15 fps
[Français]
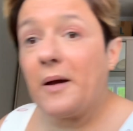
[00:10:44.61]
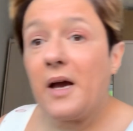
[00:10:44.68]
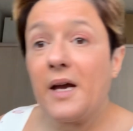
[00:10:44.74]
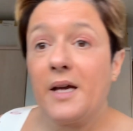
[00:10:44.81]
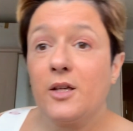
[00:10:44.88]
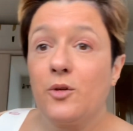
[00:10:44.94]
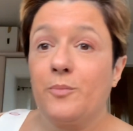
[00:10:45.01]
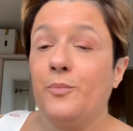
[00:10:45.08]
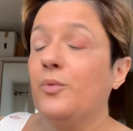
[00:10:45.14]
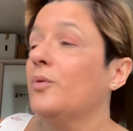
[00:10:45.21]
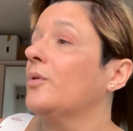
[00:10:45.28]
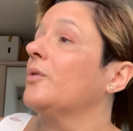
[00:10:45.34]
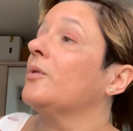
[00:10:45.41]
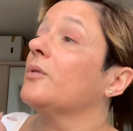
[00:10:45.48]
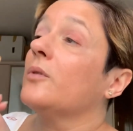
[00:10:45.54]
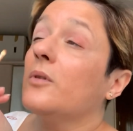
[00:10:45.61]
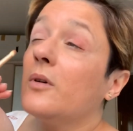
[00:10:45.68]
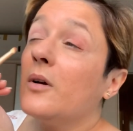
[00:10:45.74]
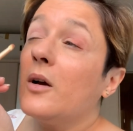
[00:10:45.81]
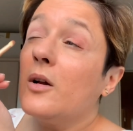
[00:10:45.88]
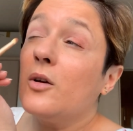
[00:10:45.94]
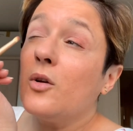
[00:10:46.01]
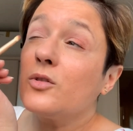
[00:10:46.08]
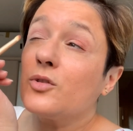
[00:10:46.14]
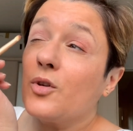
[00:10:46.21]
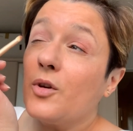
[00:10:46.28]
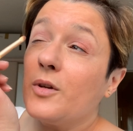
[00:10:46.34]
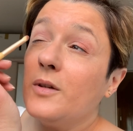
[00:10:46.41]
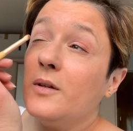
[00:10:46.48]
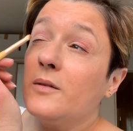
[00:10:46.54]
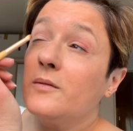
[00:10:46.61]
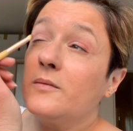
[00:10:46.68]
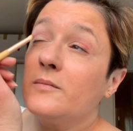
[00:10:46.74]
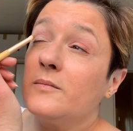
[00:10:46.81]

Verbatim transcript: pareil pour euh, l'autre œil.